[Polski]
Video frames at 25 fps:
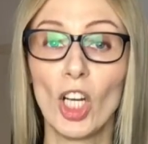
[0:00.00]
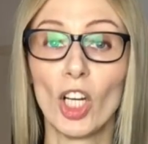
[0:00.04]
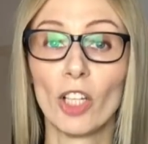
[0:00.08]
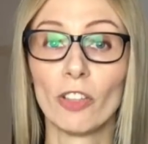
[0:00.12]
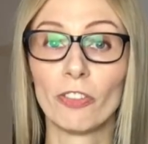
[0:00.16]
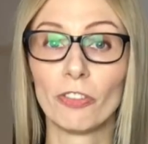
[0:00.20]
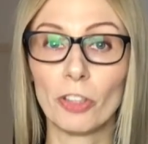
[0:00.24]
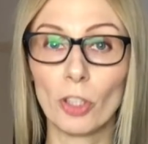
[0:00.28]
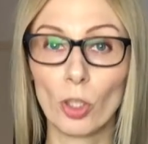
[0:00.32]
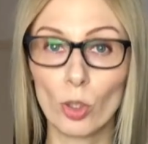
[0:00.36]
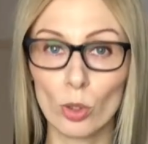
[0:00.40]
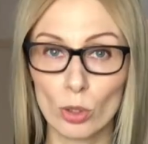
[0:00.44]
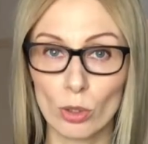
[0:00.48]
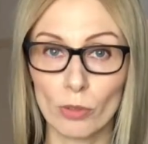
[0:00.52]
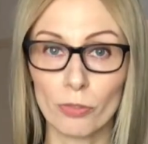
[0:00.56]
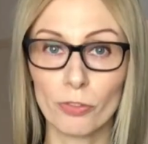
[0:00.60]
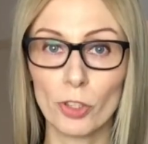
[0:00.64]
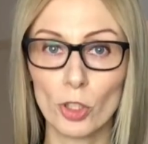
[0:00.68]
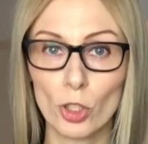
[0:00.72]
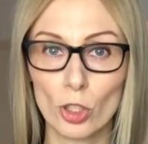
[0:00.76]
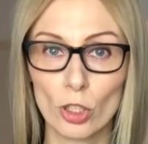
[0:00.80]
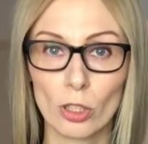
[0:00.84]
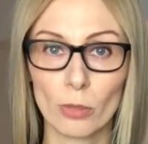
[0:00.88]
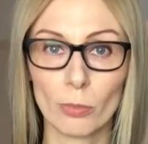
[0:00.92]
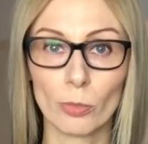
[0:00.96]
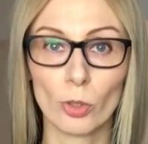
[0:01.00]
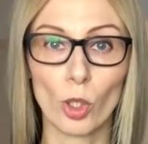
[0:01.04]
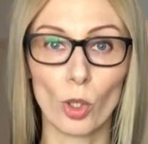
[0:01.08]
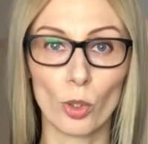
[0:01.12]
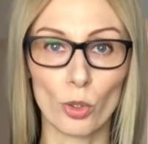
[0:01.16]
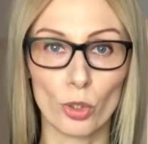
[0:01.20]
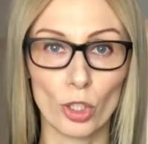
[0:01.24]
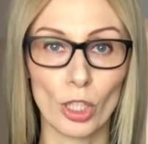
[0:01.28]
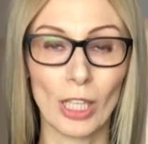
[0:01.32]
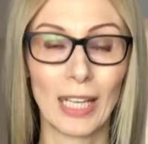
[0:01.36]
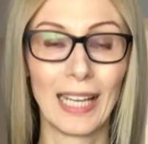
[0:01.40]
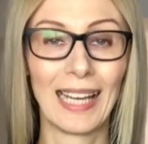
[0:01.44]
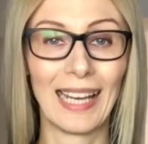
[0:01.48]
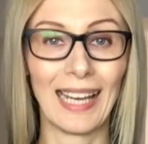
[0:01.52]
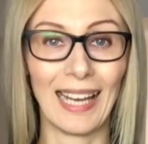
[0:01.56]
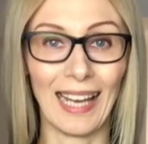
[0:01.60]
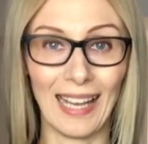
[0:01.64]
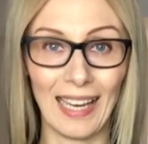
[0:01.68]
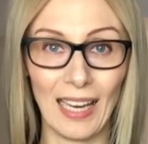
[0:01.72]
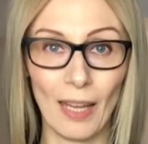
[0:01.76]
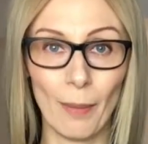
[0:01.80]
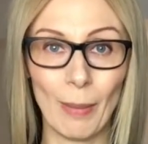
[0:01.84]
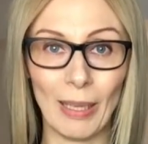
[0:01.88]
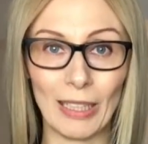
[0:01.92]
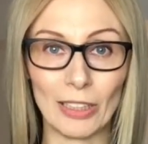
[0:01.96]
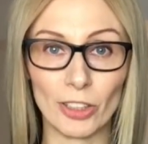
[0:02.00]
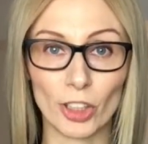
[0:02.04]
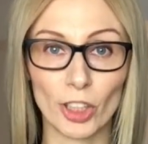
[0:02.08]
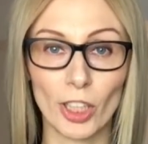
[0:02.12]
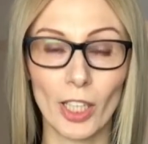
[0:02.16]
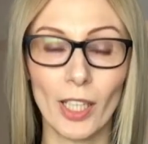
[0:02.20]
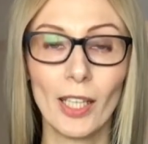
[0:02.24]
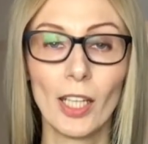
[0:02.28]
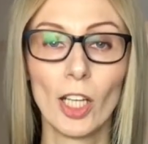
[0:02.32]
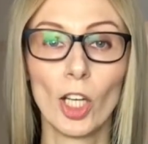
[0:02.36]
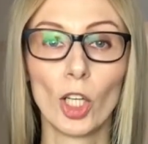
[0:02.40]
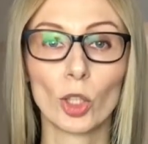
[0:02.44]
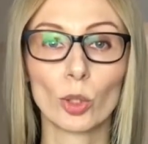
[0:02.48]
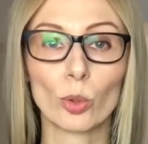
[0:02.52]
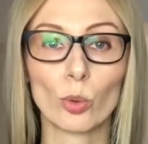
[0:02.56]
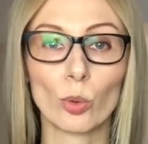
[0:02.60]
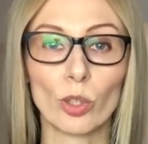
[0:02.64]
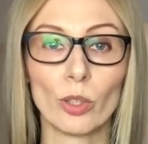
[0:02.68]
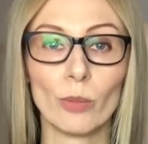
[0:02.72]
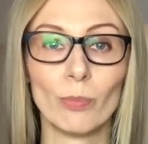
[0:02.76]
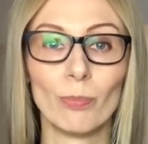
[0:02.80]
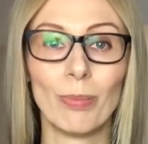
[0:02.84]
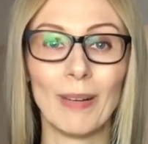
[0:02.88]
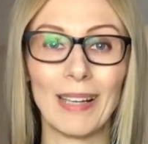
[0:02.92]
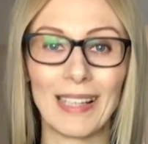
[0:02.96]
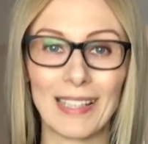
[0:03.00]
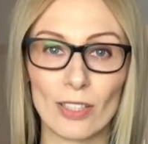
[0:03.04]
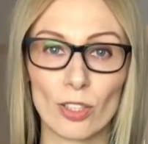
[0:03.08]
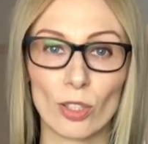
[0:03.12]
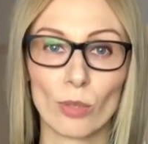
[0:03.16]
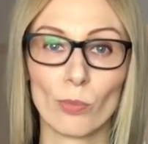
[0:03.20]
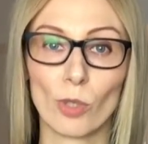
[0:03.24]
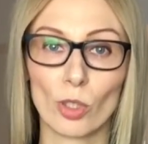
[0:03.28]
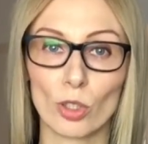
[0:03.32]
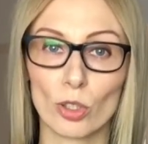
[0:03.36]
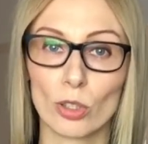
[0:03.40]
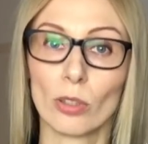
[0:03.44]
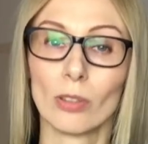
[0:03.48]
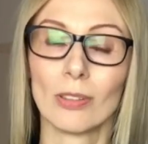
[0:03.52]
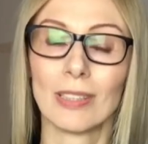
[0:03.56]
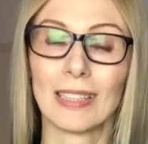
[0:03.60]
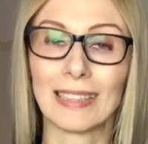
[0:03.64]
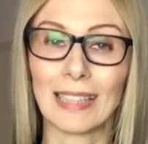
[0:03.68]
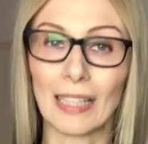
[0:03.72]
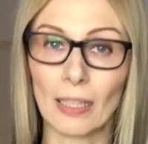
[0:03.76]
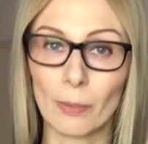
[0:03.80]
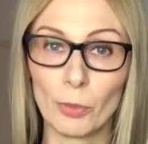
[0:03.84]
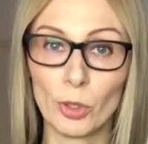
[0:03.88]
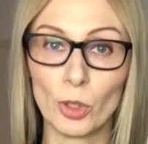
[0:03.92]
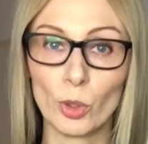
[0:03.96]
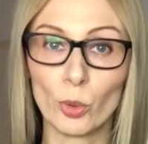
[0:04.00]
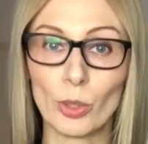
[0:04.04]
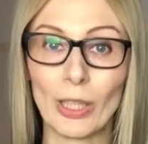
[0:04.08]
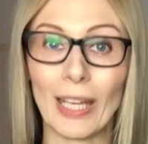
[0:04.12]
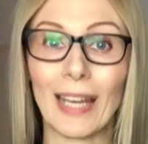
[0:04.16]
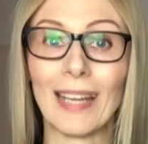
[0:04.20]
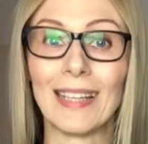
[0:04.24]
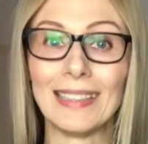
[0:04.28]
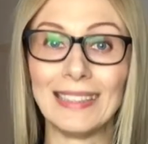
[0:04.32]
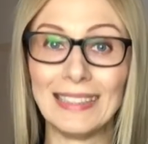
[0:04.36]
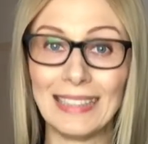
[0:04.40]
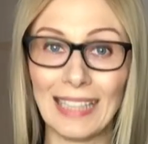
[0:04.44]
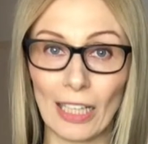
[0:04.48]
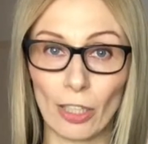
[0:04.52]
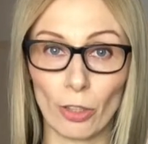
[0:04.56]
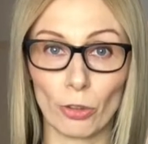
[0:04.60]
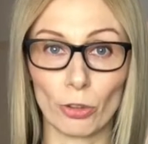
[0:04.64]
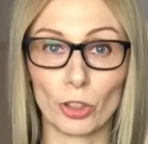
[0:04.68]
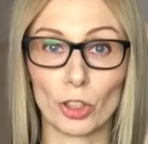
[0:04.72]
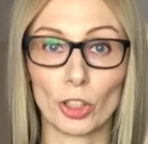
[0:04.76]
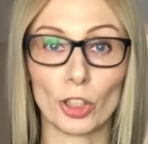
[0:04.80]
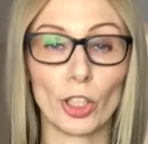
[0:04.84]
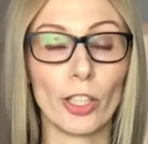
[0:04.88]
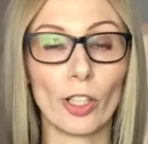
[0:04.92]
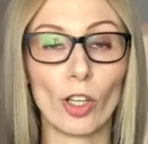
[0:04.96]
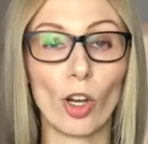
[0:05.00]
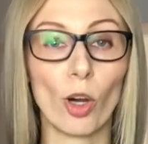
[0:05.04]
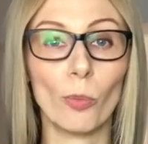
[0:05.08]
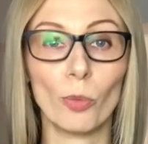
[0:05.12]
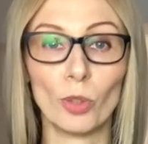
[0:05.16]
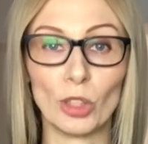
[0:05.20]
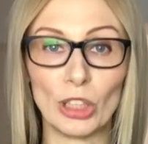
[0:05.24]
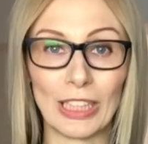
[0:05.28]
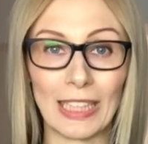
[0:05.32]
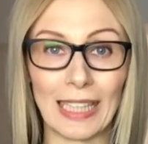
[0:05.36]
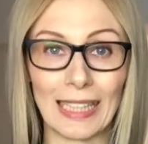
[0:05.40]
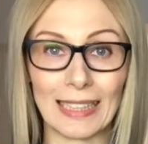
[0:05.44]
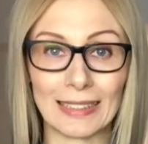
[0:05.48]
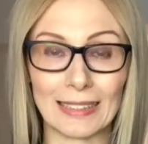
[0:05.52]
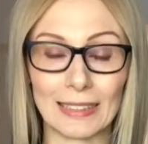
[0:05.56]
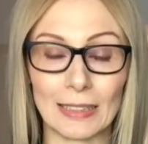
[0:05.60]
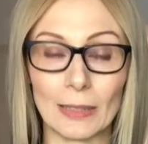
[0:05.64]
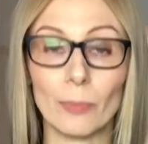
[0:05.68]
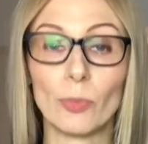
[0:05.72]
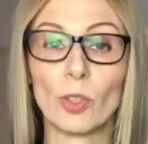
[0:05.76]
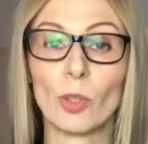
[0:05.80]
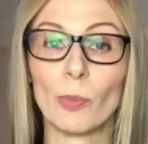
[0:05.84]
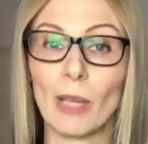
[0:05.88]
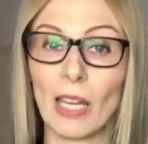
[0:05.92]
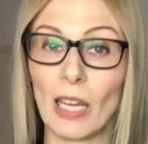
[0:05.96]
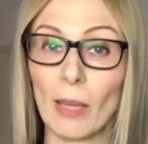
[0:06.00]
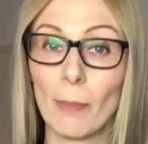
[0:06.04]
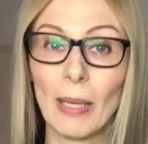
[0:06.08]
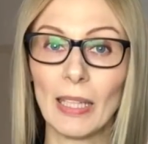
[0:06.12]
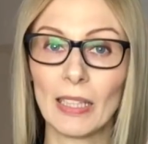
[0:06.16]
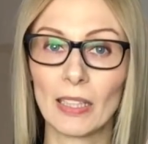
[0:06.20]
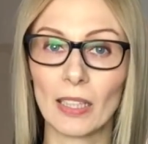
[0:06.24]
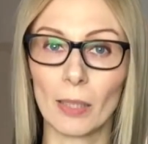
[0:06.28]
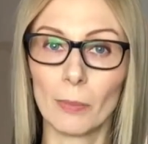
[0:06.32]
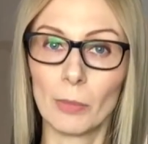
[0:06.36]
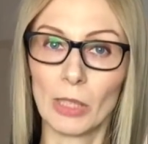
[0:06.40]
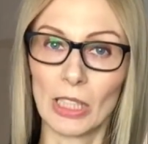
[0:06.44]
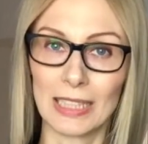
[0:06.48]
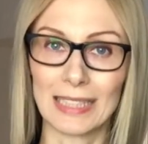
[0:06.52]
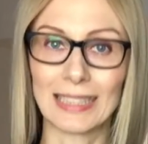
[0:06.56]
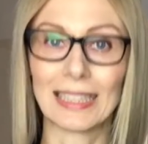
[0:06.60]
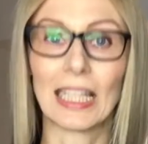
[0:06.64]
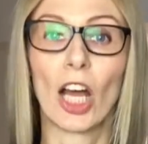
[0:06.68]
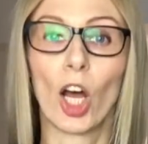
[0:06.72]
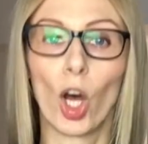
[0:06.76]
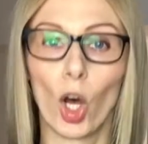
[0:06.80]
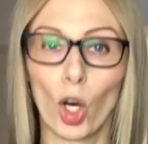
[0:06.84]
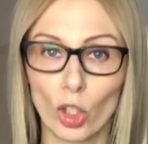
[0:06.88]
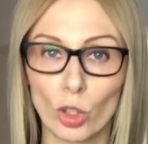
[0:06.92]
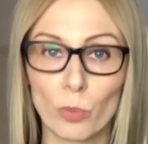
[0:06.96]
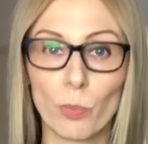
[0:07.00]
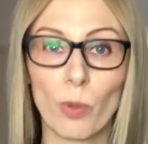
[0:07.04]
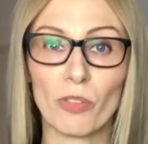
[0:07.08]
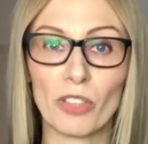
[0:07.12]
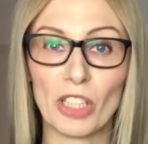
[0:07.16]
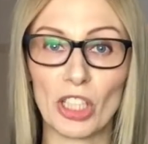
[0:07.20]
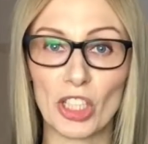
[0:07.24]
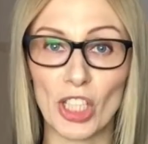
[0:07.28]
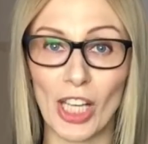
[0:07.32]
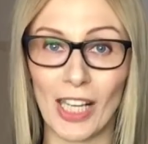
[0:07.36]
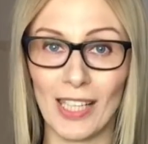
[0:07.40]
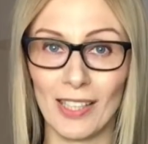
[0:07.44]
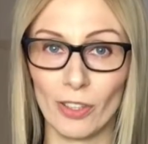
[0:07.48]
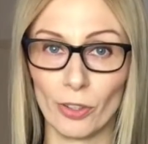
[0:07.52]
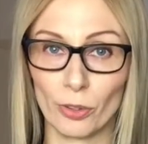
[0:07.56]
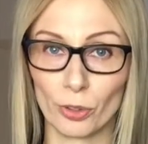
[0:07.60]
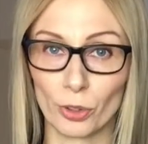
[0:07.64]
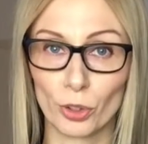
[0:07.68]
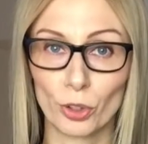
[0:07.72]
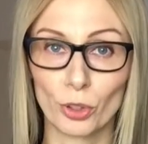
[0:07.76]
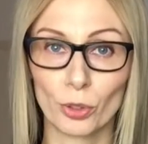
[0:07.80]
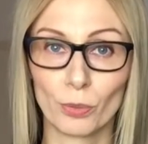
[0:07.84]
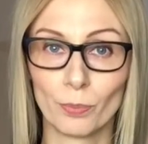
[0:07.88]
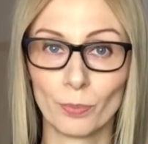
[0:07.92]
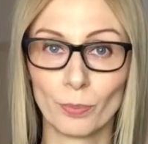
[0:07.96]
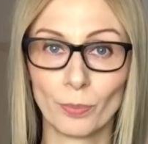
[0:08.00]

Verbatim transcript: filozoficznym dość elemencie, który bardzo mocno determinuje jakość tej komunikacji. Tym elementem jest odpowiedzialność.